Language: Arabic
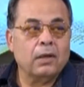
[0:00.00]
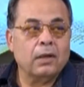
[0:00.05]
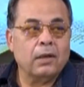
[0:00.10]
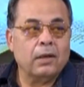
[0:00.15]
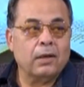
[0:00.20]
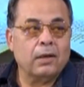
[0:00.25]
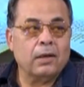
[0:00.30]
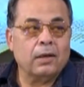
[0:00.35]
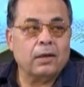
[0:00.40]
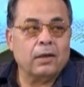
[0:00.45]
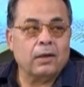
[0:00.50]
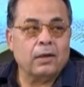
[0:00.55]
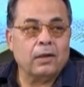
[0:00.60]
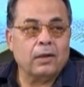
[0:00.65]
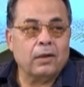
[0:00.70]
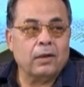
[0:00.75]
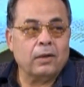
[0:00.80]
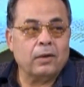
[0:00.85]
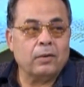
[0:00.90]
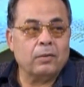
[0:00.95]

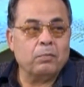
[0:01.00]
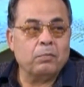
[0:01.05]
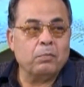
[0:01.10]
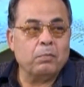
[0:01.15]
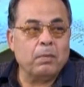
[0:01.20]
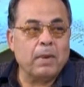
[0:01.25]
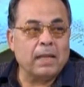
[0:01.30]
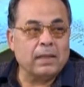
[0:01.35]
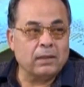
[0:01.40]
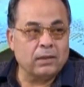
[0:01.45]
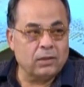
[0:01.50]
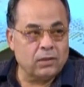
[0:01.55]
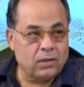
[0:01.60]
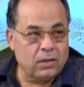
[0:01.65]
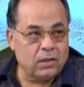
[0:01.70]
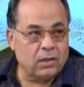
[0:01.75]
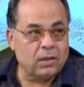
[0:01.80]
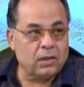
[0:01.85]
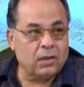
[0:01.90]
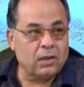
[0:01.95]
آه،
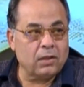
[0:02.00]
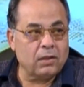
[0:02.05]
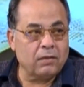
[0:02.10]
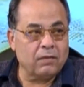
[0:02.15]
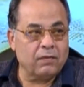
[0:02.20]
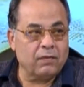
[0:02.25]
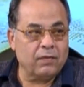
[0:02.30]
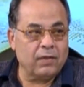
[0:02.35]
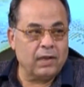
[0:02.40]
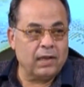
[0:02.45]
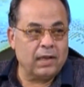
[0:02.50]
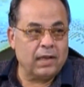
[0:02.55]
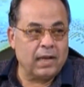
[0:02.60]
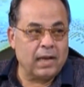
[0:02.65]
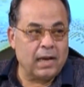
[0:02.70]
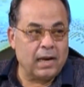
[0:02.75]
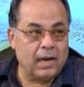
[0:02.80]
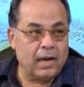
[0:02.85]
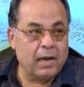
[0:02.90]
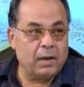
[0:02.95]
منطق في
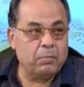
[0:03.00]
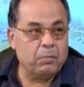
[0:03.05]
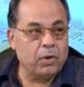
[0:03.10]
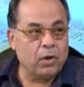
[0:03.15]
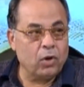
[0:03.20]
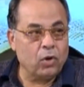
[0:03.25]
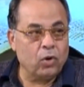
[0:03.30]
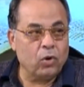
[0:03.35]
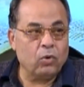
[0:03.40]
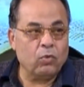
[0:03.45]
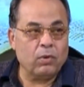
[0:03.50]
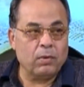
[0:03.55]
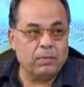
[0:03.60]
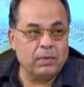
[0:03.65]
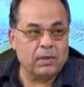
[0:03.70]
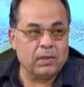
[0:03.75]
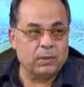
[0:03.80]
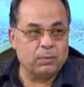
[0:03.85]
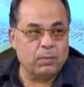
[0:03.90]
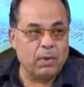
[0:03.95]
الكلام اللي هو
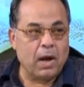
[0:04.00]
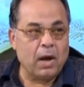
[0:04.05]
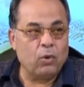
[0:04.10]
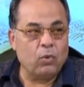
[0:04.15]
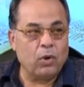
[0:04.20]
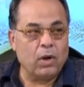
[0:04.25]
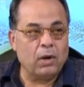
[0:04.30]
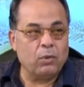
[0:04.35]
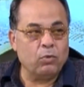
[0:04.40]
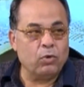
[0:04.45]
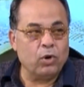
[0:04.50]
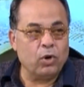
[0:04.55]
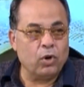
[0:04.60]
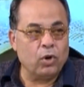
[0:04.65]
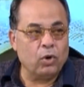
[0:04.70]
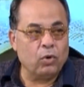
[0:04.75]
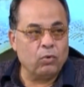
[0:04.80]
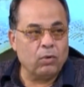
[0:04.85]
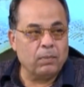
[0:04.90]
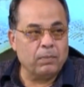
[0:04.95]
بيسمعه أو اللي
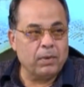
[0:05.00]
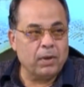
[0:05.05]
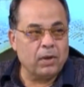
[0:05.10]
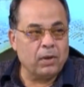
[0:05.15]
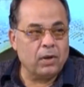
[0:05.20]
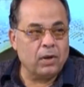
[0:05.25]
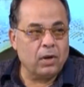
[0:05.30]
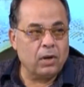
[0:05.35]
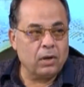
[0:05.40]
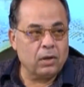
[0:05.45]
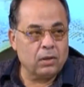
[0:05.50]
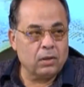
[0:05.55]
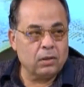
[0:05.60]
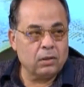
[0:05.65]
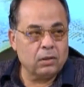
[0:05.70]
هو بيقراه